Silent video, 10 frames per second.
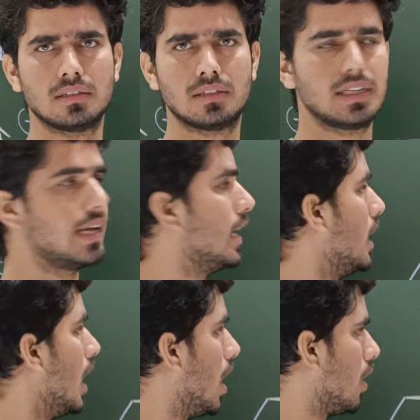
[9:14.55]
ठीक है
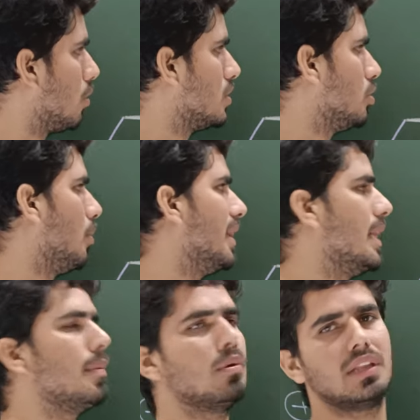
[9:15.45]
और उसी को हम
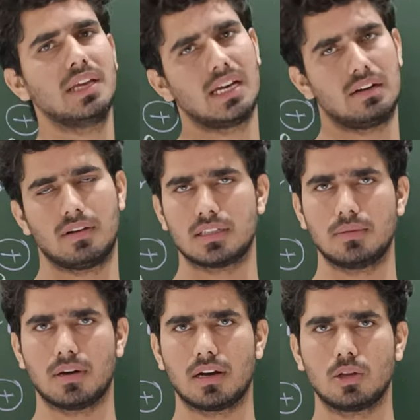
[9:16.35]
हिंदी में बोलते हैं
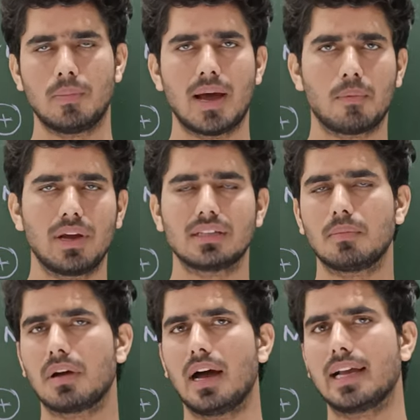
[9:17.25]
आवासीय तो मैं आपको ये
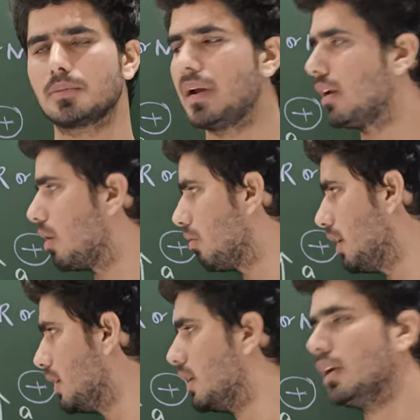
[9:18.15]
सब कहाँ एक्सप्लेन
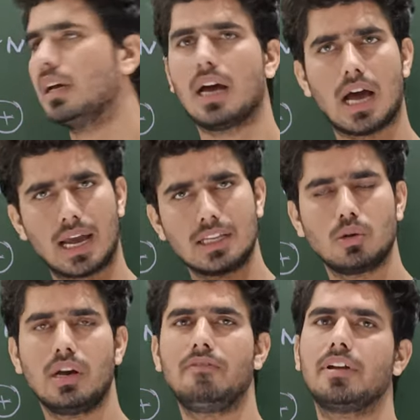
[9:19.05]
करूंगा आगे
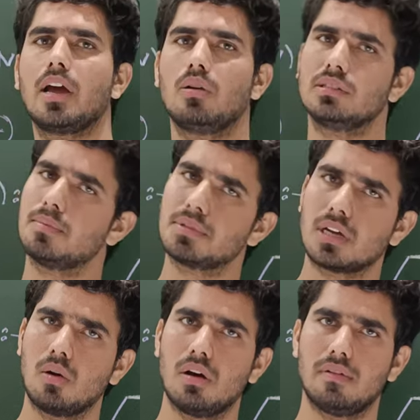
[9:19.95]
जो लिफ्ट के कॉन्सेप्ट
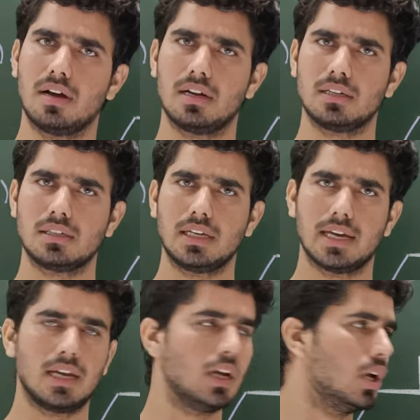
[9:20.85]
सिखाऊंगा वहां ठीक
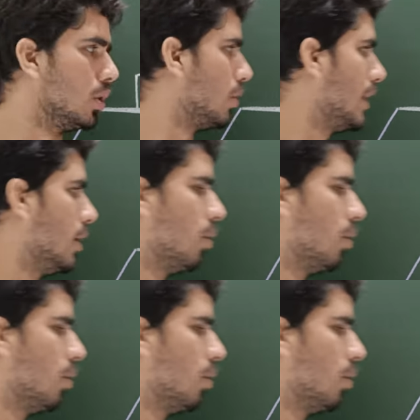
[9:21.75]
है तो ये